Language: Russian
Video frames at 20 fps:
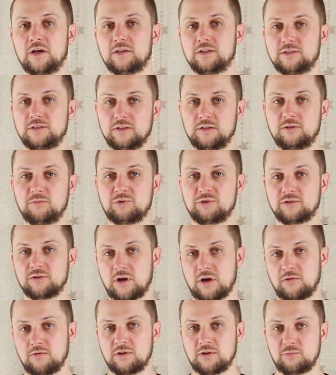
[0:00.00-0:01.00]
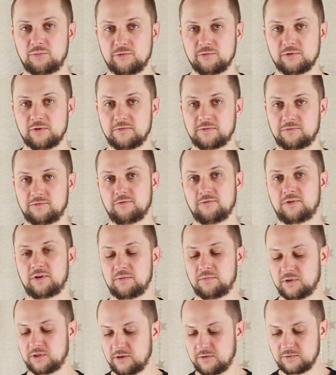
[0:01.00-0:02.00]
Сделали безалкогольное пиво, да, в свое
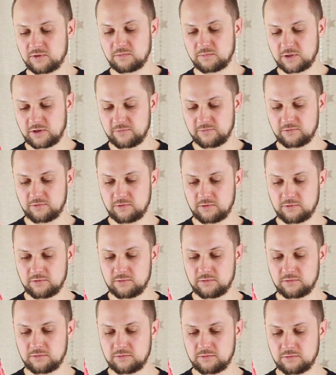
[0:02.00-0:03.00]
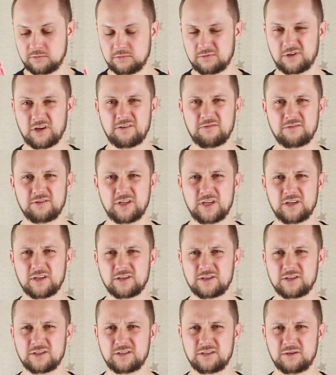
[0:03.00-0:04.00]
время, давным-давно. Так ведь, да,
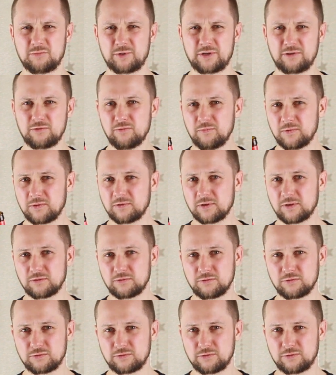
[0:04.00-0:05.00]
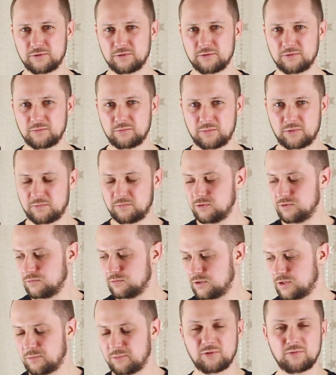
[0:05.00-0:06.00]
я сейчас не придумал эту историю.
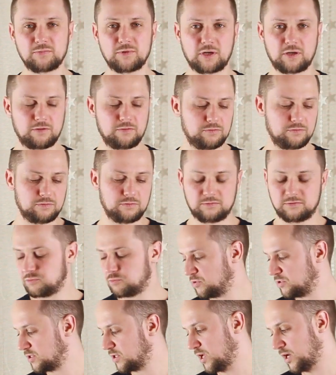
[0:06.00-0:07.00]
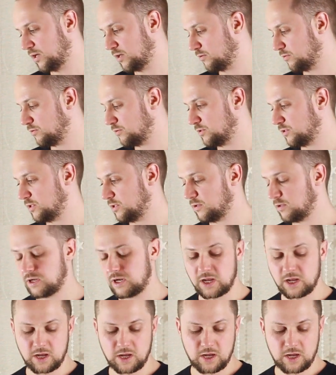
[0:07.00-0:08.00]
По-моему, да, по-моему, так его специально то есть, сделали.
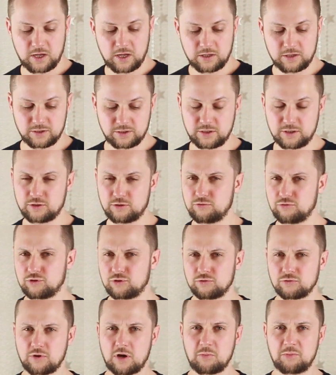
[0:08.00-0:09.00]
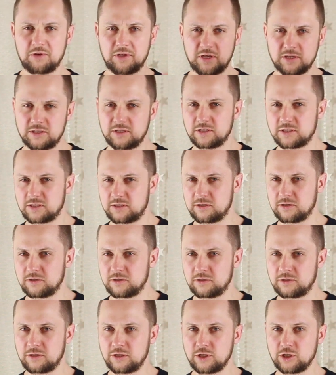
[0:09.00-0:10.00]
И здесь тоже, ну, как бы есть,
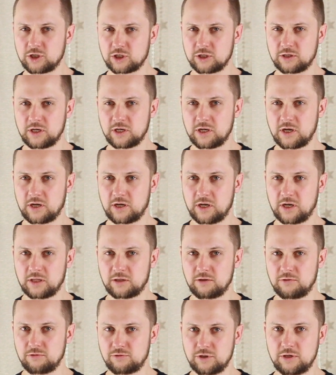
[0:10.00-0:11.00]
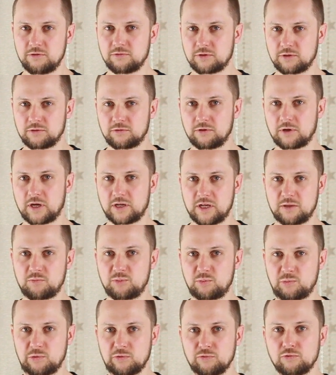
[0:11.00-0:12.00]
если ниша, да, какая-то людей, вот, которые хотят
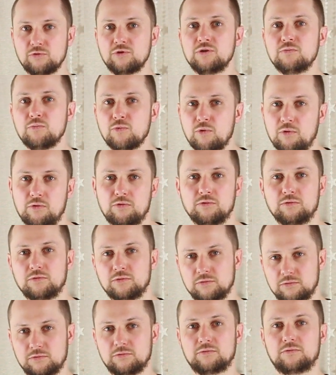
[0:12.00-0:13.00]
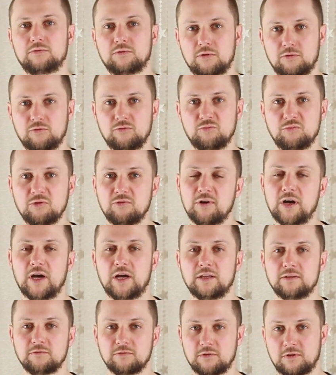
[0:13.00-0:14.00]
пипью, но ну, не могут. Ну, вот такое вот
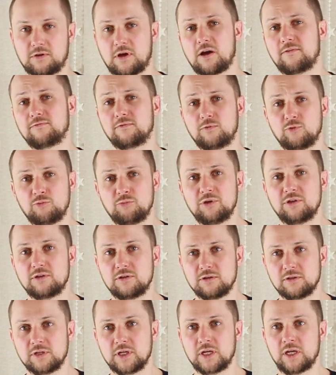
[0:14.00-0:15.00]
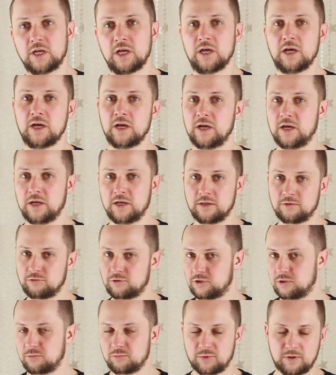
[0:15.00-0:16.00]
бывает. Как автолюбители, да, ну,
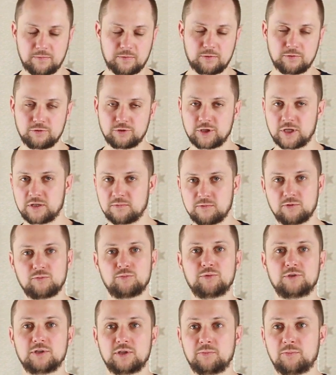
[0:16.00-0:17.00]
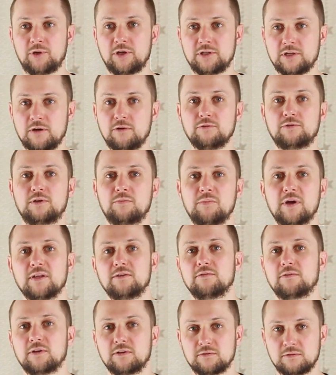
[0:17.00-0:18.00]
с ними попроще, они могут потерпеть. А вот
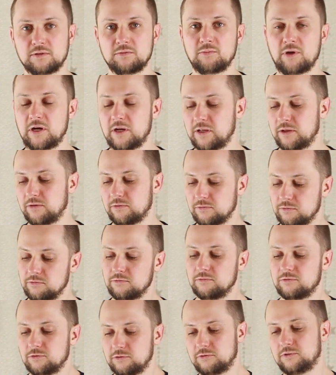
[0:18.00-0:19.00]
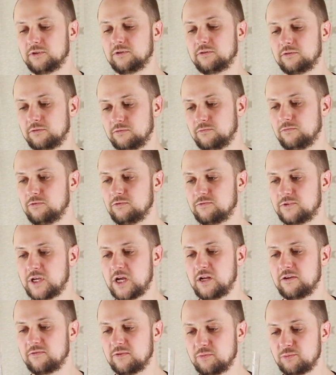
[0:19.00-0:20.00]
ребята, которые болеют, ну, что делать? Ну, вот
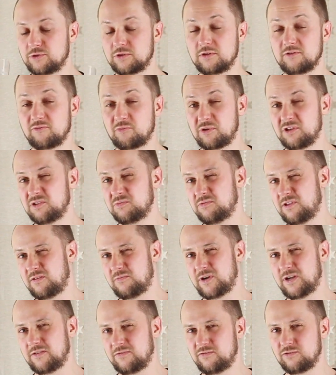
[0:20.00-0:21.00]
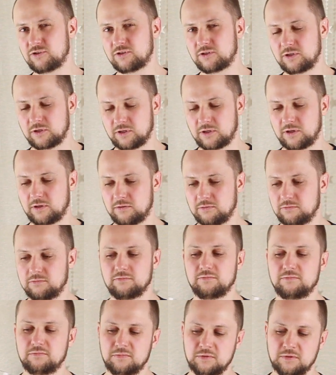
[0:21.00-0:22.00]
взяли, выпустили. В принципе, нормальная фишка такая, ну,
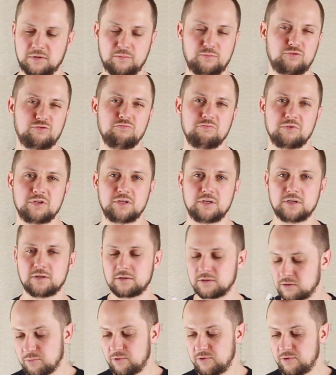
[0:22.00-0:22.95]
почему бы нет?